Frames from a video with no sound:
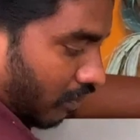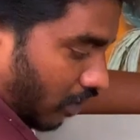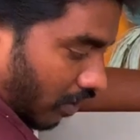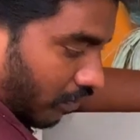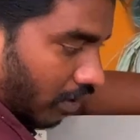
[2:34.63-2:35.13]

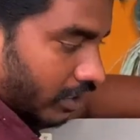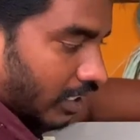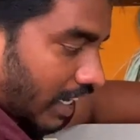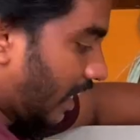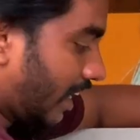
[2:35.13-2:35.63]
ஃபுல் அண்ட் ஃபுல் வந்து
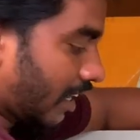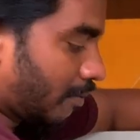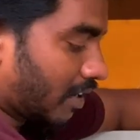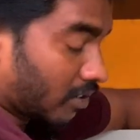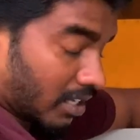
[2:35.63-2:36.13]
டெல்ட்டிங்
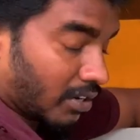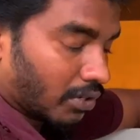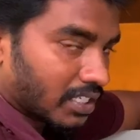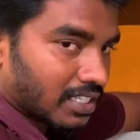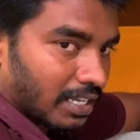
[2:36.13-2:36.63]
டைப் சாரி
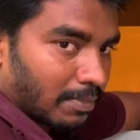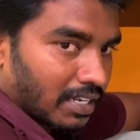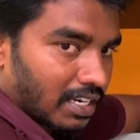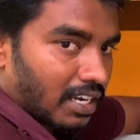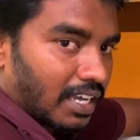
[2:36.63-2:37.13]
ரொட்டேஷன் டைப்
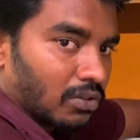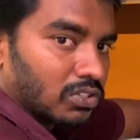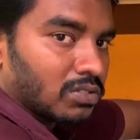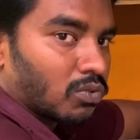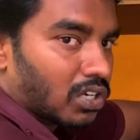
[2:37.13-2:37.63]
பண்ணுறதுனால எக்
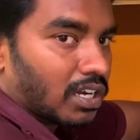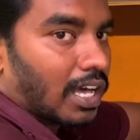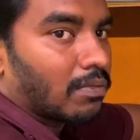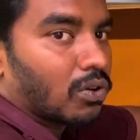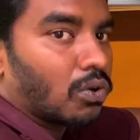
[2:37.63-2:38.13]
வந்து முட்டை
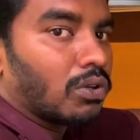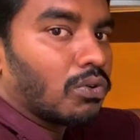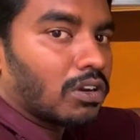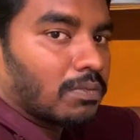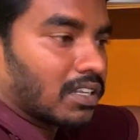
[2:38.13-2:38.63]
நார்மலாக கோடி
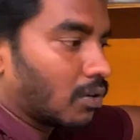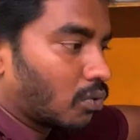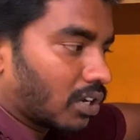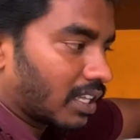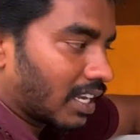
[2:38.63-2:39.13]
உருட்டுற மாதிரி தான்
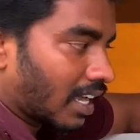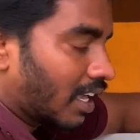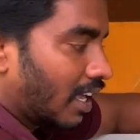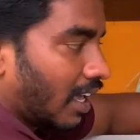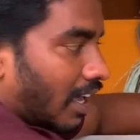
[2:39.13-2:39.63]
உருட்டுங்க இதில்
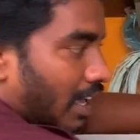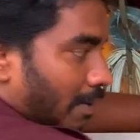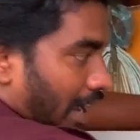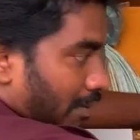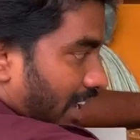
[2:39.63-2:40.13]

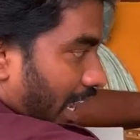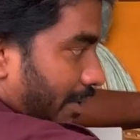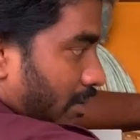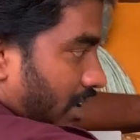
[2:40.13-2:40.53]
இப்போ ஆன் பண்ணி காமிக்கிற